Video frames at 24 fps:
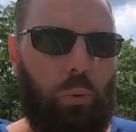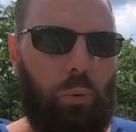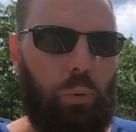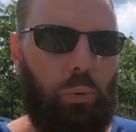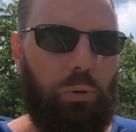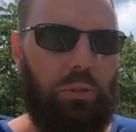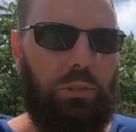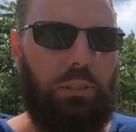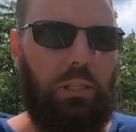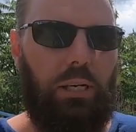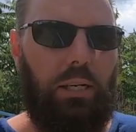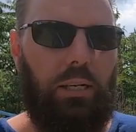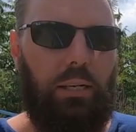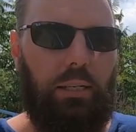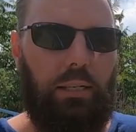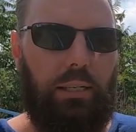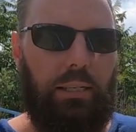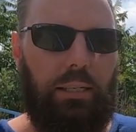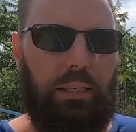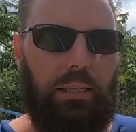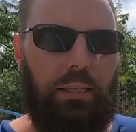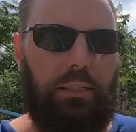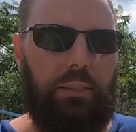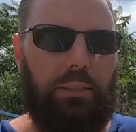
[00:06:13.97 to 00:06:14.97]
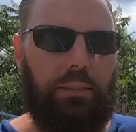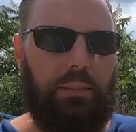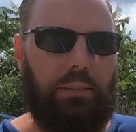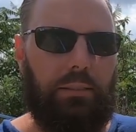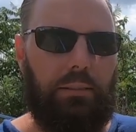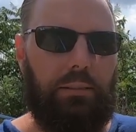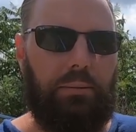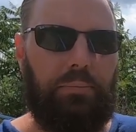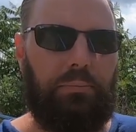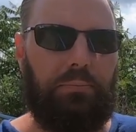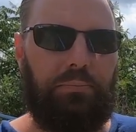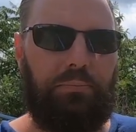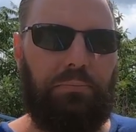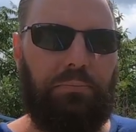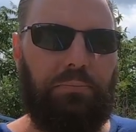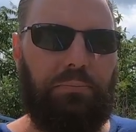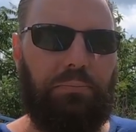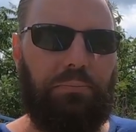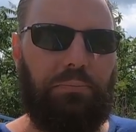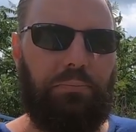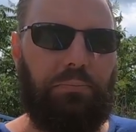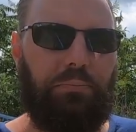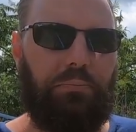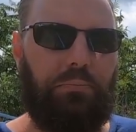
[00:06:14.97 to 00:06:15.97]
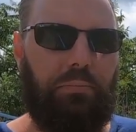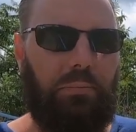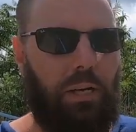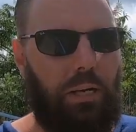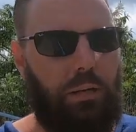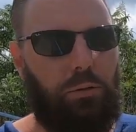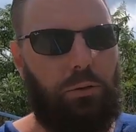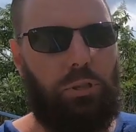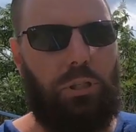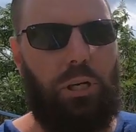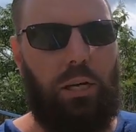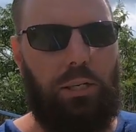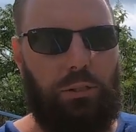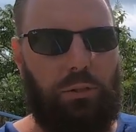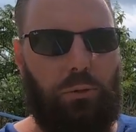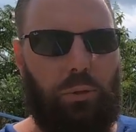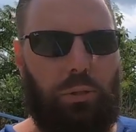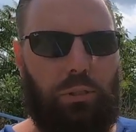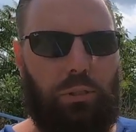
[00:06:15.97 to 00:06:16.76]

runter regelt. Aber schade ist